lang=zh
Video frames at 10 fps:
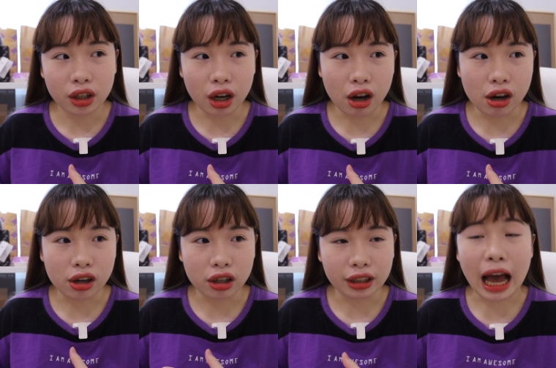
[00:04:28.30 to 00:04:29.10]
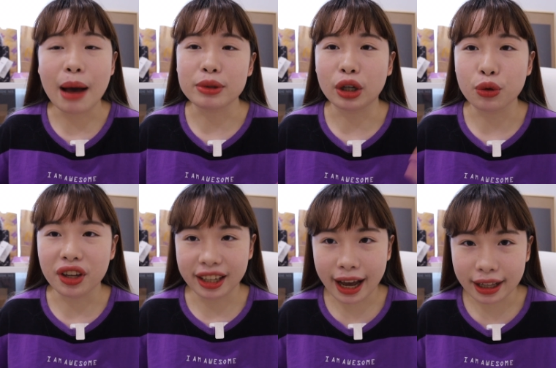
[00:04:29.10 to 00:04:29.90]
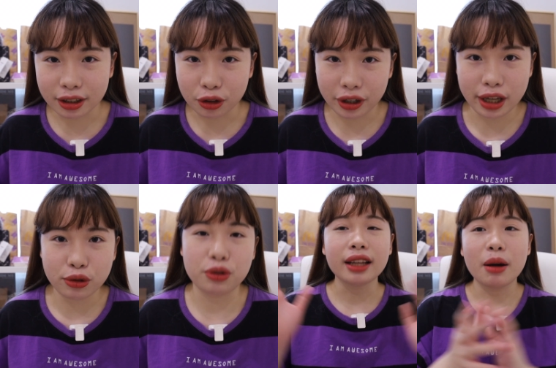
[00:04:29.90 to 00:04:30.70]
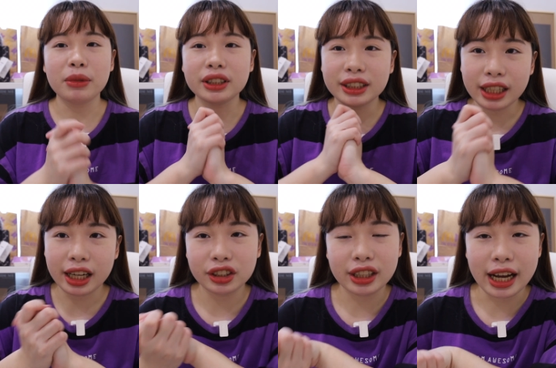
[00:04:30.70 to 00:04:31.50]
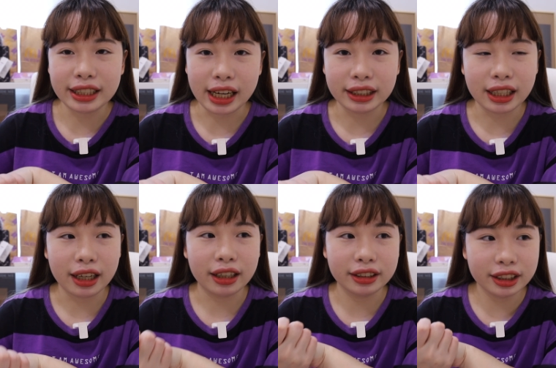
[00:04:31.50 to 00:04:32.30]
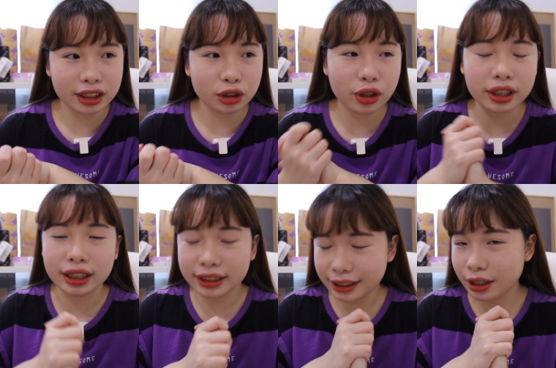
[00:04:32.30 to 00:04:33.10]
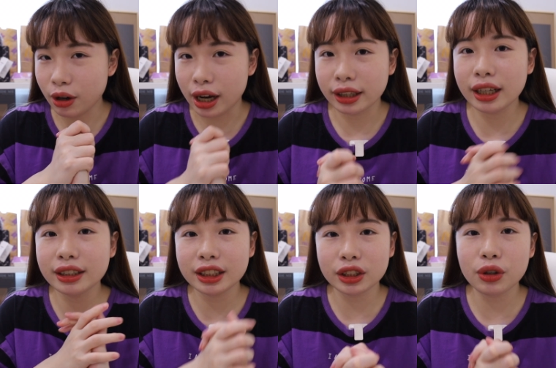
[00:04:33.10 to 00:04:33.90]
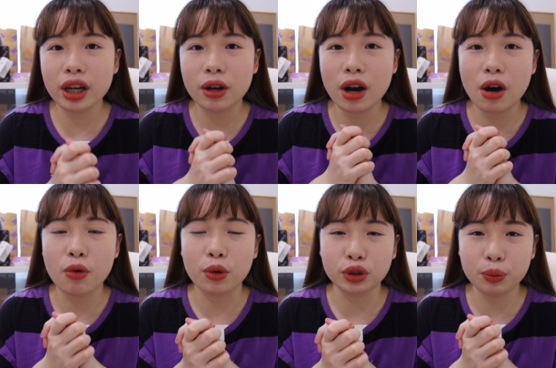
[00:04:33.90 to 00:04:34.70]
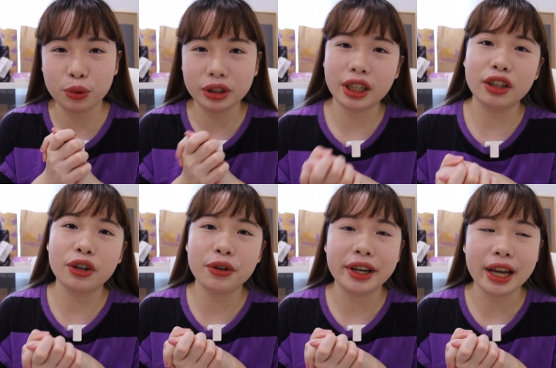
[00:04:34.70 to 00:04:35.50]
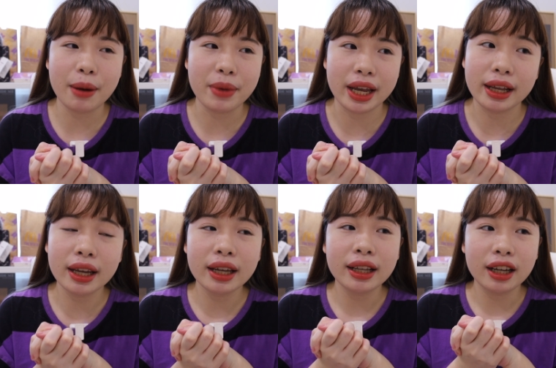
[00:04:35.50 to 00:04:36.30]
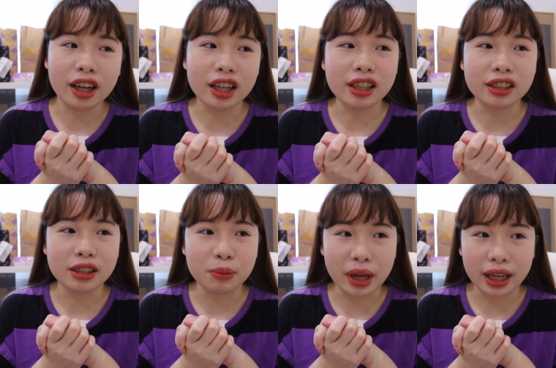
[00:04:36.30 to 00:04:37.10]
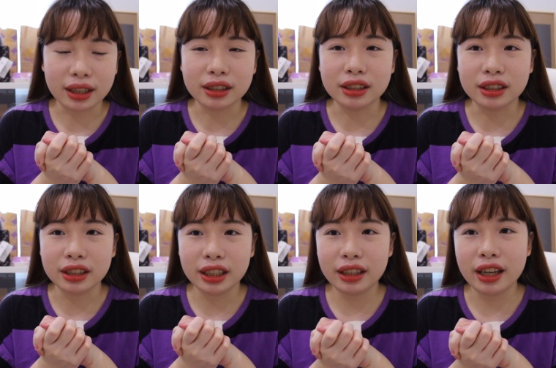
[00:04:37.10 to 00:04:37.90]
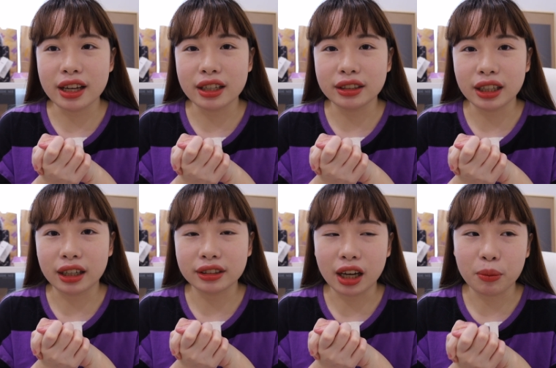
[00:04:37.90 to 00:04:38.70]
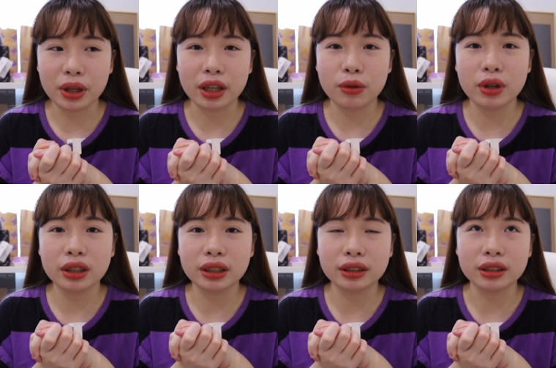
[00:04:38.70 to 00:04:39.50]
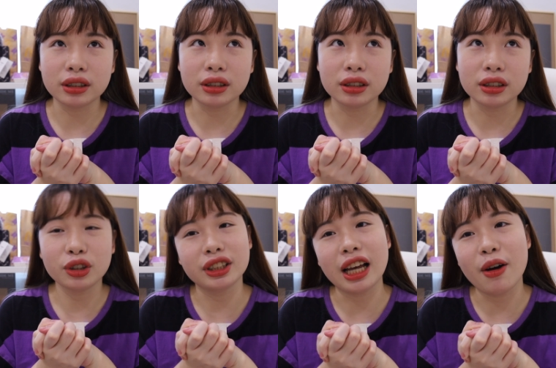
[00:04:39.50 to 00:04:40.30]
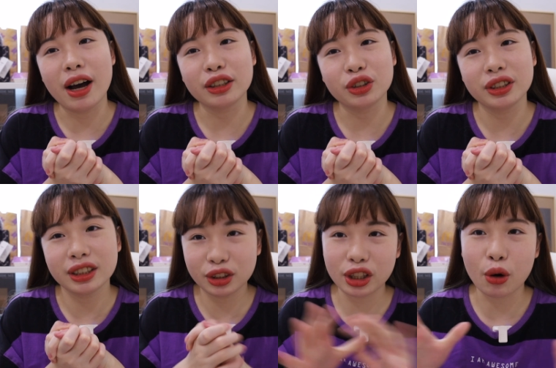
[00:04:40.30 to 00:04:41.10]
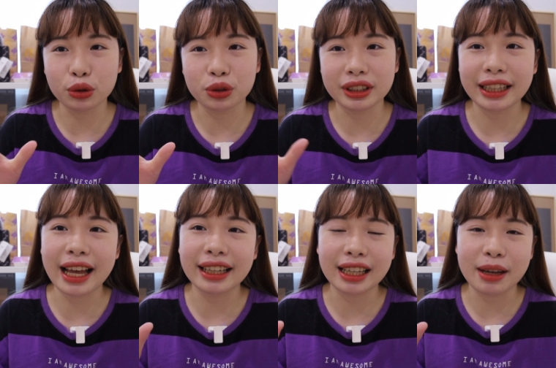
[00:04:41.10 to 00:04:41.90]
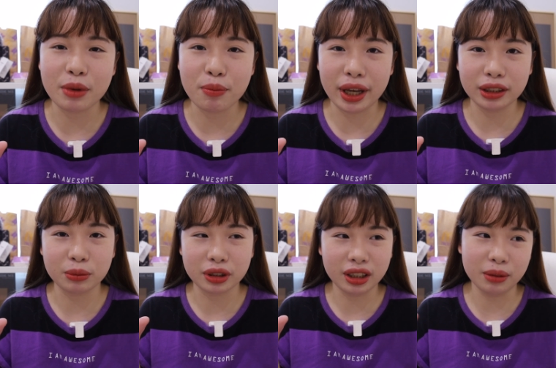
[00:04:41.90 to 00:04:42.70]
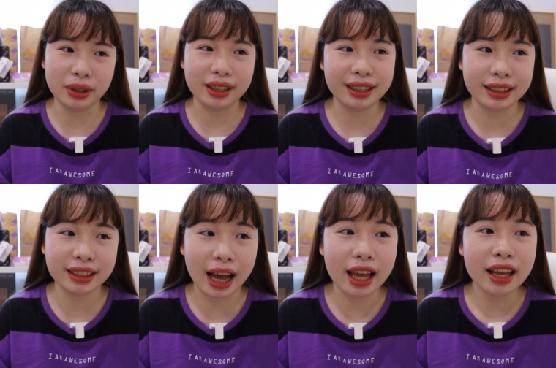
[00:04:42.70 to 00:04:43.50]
呃，大家比较愿意看的这种感觉，那我们接下来就来讲一下七月的计划。那七月的话，我就不会像六月一样每，呃，每隔一天这样上片，因为其实说实在话，就是就像我说，在大家家里面没什么特别的题材。